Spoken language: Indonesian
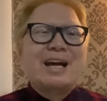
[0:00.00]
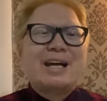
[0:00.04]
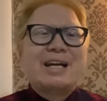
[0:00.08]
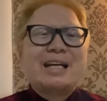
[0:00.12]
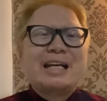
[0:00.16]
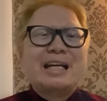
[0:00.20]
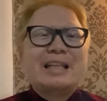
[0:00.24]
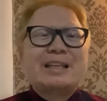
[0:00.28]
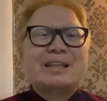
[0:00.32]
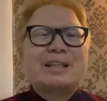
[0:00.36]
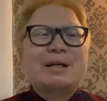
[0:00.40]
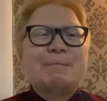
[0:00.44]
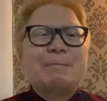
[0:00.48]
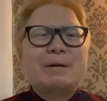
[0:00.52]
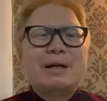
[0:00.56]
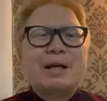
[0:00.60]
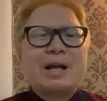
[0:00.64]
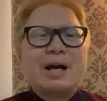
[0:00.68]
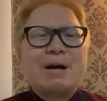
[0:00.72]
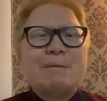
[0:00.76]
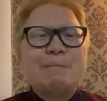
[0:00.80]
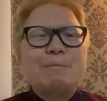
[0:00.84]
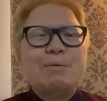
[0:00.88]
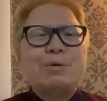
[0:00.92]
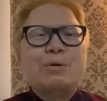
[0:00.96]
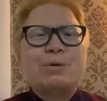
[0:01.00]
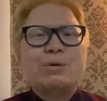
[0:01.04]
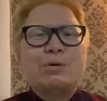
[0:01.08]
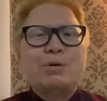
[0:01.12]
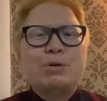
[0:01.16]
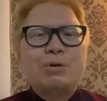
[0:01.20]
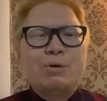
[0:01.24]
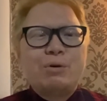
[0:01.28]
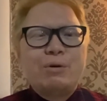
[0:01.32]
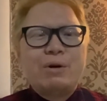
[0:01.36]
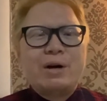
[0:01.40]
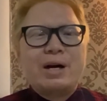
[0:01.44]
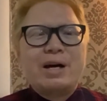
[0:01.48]
Kita menabur
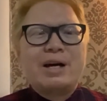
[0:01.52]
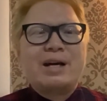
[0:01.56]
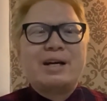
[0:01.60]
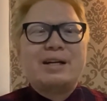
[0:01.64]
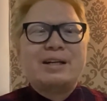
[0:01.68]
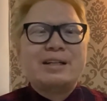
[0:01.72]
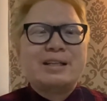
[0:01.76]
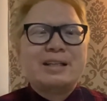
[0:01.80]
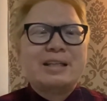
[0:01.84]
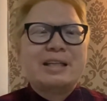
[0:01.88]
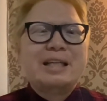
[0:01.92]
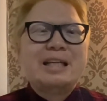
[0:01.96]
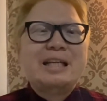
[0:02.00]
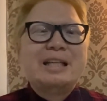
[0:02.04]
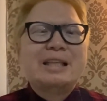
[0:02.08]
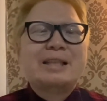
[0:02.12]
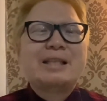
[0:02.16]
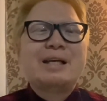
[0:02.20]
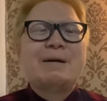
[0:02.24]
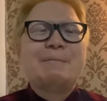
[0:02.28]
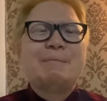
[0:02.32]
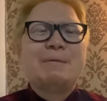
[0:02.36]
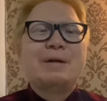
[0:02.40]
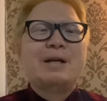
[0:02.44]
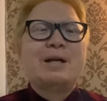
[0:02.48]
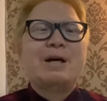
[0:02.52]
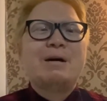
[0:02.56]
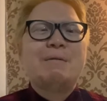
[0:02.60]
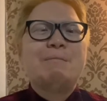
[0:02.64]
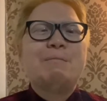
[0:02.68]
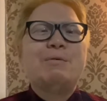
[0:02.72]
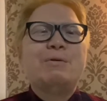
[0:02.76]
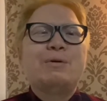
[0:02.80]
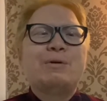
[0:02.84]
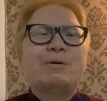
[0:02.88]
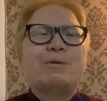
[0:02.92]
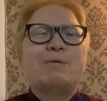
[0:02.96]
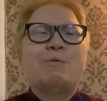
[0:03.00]
doa, kita
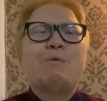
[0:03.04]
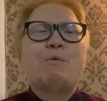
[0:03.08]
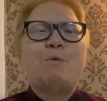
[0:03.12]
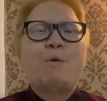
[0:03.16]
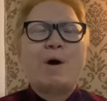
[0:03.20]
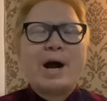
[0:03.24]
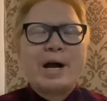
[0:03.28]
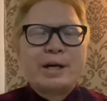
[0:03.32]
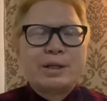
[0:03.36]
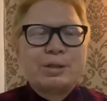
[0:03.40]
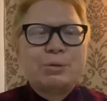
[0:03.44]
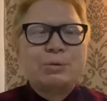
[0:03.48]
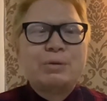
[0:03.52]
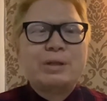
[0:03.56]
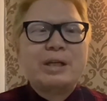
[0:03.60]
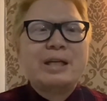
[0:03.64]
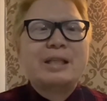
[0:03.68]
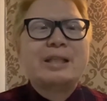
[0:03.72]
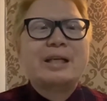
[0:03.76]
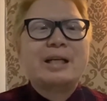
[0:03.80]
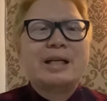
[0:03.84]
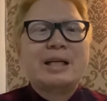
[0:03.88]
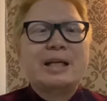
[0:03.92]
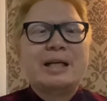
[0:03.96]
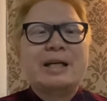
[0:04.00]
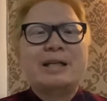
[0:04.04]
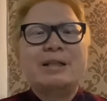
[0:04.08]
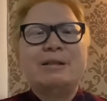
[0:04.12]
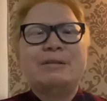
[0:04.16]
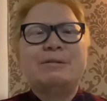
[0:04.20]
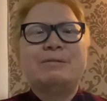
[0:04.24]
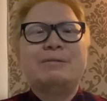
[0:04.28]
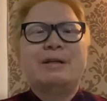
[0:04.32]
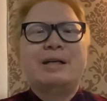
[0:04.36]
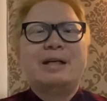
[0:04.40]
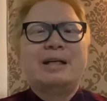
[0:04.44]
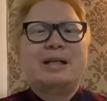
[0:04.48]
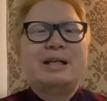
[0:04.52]
menabur waktu kita dengan
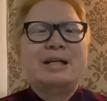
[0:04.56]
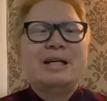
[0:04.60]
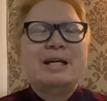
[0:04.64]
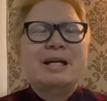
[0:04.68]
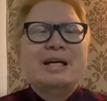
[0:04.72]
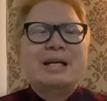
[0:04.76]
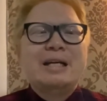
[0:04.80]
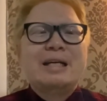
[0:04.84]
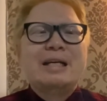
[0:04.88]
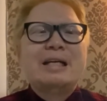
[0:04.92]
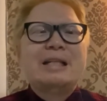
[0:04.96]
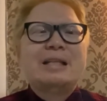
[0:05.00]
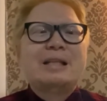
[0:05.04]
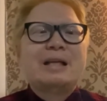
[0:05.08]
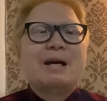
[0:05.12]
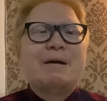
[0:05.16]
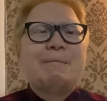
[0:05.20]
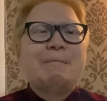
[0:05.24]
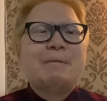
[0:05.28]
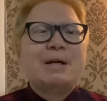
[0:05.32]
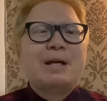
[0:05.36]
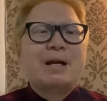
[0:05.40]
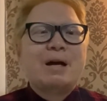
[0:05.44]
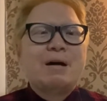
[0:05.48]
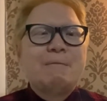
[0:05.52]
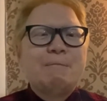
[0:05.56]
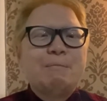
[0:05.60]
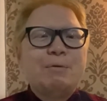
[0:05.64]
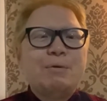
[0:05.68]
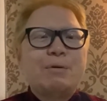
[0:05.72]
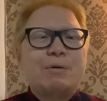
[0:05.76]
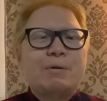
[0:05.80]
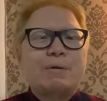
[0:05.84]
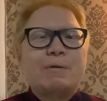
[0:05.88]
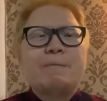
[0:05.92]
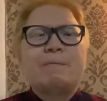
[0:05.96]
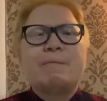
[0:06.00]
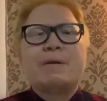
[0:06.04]
Tuhan, kita
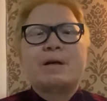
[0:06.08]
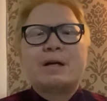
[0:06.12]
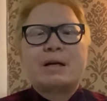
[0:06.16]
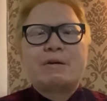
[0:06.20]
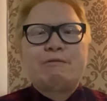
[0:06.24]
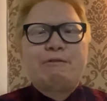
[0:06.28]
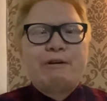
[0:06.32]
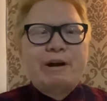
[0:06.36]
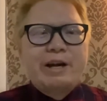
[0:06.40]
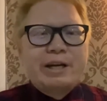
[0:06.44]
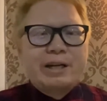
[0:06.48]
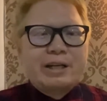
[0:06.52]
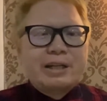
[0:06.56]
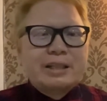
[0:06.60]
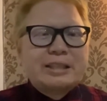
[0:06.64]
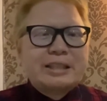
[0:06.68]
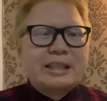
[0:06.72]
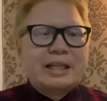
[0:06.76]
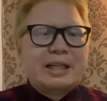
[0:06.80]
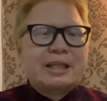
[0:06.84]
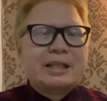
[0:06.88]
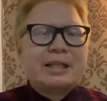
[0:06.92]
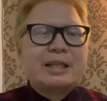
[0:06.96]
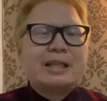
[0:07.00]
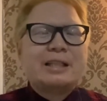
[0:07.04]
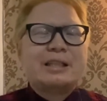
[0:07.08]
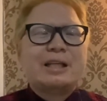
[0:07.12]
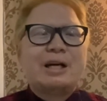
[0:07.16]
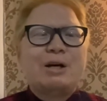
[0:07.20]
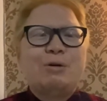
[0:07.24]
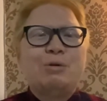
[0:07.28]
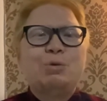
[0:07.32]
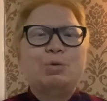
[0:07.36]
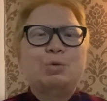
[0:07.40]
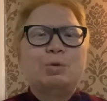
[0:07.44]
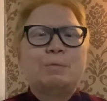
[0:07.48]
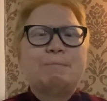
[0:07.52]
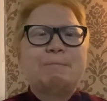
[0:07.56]
menabur finansial kita
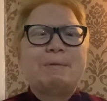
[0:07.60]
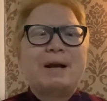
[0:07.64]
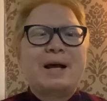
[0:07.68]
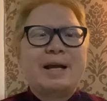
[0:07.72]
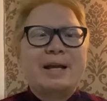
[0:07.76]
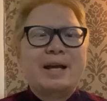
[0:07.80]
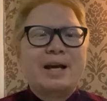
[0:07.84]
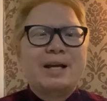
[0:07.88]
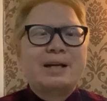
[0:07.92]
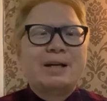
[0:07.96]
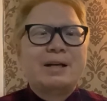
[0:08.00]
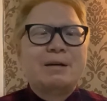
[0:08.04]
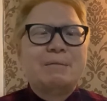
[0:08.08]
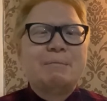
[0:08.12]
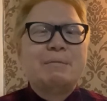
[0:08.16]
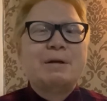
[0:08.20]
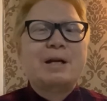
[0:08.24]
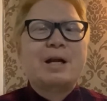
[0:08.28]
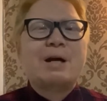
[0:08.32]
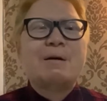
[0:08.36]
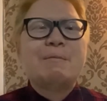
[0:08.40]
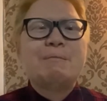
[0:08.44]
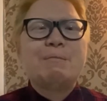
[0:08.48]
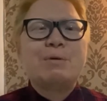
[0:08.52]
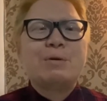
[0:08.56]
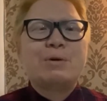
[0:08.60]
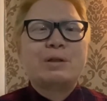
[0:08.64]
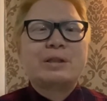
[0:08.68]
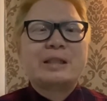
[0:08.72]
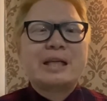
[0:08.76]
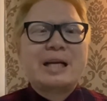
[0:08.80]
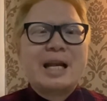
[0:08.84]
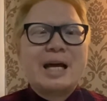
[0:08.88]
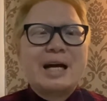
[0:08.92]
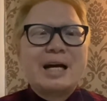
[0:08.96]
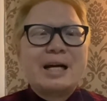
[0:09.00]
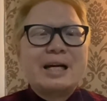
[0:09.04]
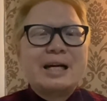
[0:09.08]
untuk pelayanan, menabur
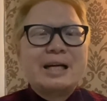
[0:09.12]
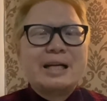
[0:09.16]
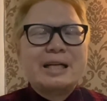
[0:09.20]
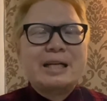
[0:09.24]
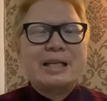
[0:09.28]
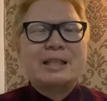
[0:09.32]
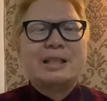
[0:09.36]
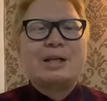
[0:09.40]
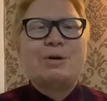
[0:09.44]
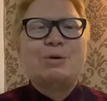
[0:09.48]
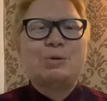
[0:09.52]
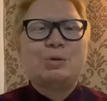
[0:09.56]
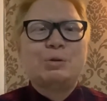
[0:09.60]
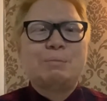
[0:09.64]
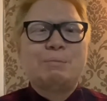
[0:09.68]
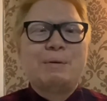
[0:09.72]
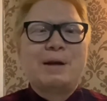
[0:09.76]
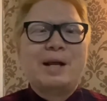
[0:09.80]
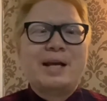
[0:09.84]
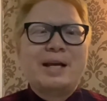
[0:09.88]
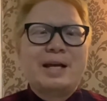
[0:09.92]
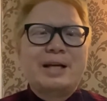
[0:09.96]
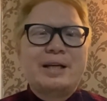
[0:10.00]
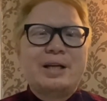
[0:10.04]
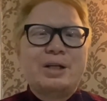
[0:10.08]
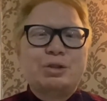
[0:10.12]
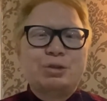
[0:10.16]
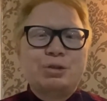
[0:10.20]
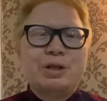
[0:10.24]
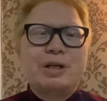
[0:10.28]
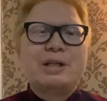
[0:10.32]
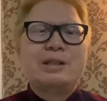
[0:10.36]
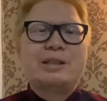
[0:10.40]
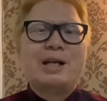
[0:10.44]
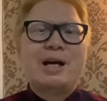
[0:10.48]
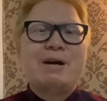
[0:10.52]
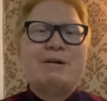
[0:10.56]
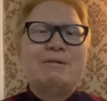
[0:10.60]
tenaga kita untuk pelayanan. Saudara
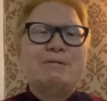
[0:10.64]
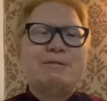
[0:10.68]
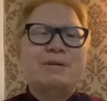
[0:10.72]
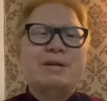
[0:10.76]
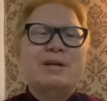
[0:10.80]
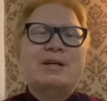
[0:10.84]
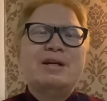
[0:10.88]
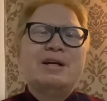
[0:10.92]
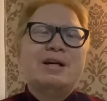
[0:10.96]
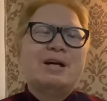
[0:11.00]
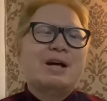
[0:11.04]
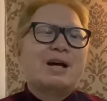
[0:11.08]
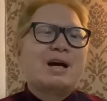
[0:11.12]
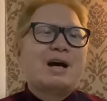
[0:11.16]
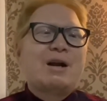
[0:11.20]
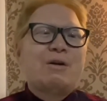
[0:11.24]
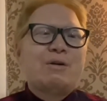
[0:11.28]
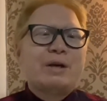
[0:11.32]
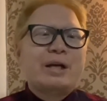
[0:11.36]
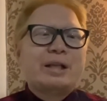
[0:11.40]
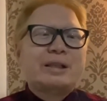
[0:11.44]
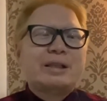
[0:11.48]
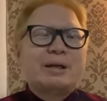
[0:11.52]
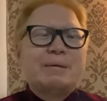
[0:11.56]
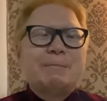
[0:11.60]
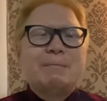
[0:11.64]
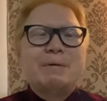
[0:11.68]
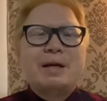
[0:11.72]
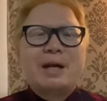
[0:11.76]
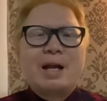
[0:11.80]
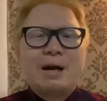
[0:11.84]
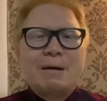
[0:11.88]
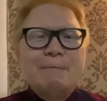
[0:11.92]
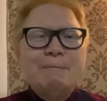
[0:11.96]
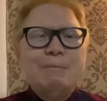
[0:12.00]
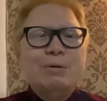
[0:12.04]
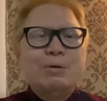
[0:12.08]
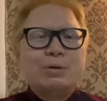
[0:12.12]
tahu, kalau kita
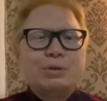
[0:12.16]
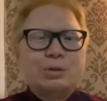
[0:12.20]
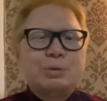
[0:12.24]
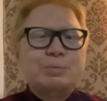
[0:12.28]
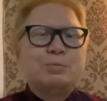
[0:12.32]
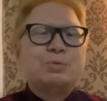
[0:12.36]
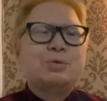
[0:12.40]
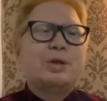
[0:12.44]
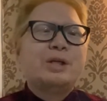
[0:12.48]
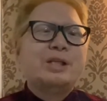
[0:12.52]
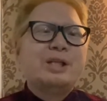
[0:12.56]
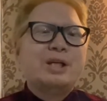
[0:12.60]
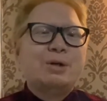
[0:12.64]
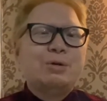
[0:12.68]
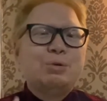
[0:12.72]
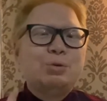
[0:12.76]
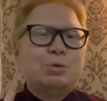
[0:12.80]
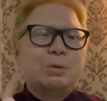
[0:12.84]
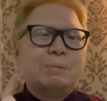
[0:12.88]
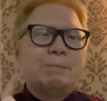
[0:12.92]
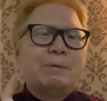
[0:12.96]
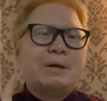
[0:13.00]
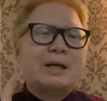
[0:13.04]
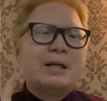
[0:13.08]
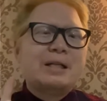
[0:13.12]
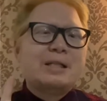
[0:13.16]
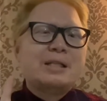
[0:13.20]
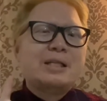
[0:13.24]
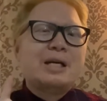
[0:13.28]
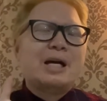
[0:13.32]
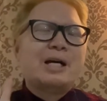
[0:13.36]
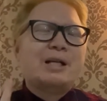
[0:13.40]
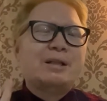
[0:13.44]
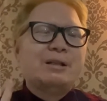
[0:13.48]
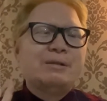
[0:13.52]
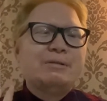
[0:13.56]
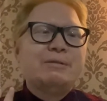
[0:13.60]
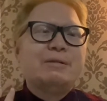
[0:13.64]
menabur semuanya untuk
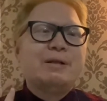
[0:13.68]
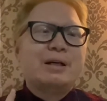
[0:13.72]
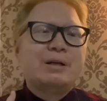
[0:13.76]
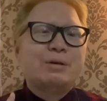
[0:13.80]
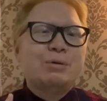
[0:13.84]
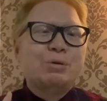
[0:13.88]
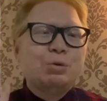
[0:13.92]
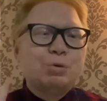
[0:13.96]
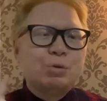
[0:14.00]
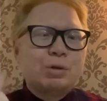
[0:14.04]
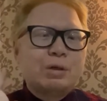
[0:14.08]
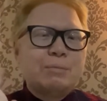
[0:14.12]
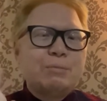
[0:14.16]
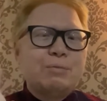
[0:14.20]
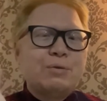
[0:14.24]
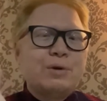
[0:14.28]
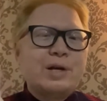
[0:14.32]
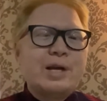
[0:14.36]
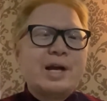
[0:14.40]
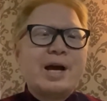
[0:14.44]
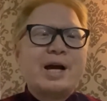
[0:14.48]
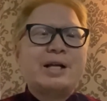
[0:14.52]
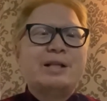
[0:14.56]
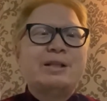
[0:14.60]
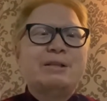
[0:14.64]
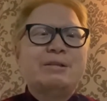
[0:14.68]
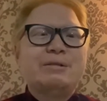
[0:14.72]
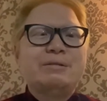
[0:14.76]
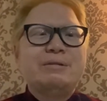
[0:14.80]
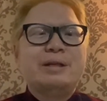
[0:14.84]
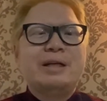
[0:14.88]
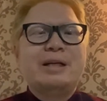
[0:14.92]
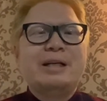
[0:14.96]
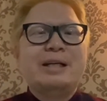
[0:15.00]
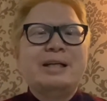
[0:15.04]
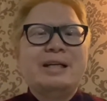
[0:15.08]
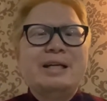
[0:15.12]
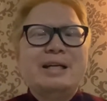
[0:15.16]
pekerjaan Tuhan, untuk kemuliaan
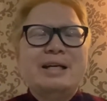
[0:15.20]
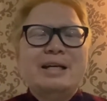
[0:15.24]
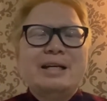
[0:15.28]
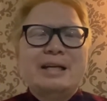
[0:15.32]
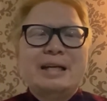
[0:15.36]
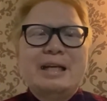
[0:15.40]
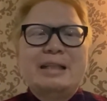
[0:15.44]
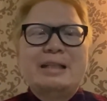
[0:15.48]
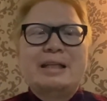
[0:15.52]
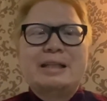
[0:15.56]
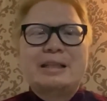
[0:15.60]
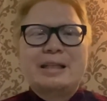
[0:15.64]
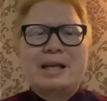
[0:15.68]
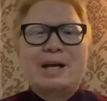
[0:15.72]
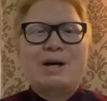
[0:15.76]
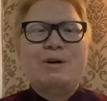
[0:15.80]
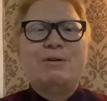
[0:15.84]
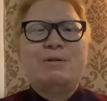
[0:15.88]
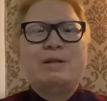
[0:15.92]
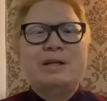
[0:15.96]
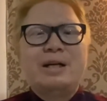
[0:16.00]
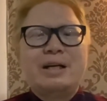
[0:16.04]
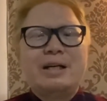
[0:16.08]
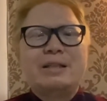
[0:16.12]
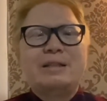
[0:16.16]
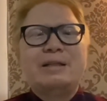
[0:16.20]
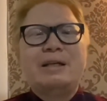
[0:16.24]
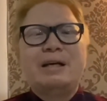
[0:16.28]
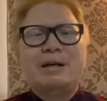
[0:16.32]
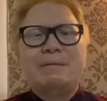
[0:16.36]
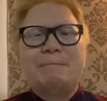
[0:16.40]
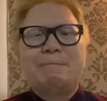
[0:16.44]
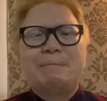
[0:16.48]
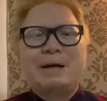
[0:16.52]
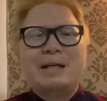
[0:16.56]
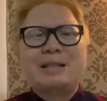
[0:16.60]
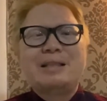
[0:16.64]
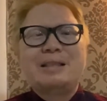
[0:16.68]
Tuhan, kita tahu dengan dengan
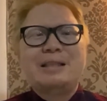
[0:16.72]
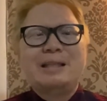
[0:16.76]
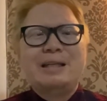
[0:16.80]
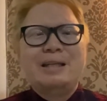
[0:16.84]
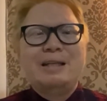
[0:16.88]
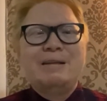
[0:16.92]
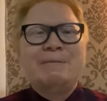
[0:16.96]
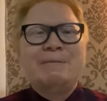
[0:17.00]
pasti